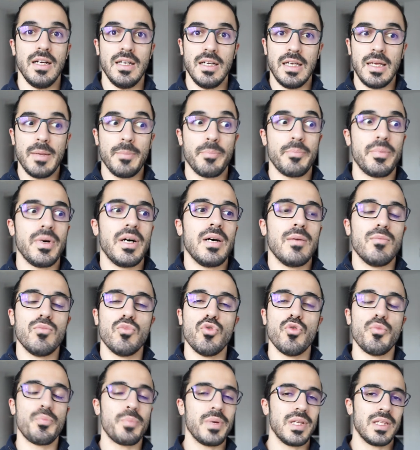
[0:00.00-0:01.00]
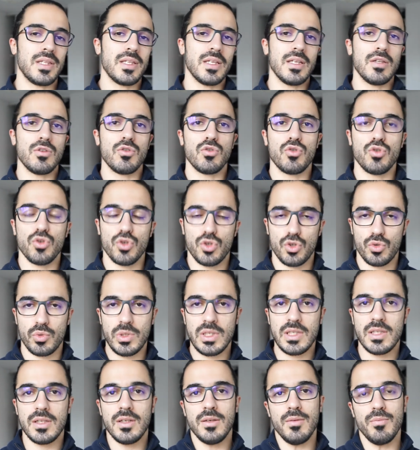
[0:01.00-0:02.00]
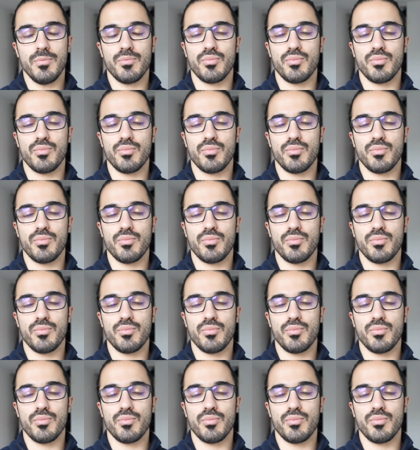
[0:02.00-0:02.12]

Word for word: et pas me péter de suite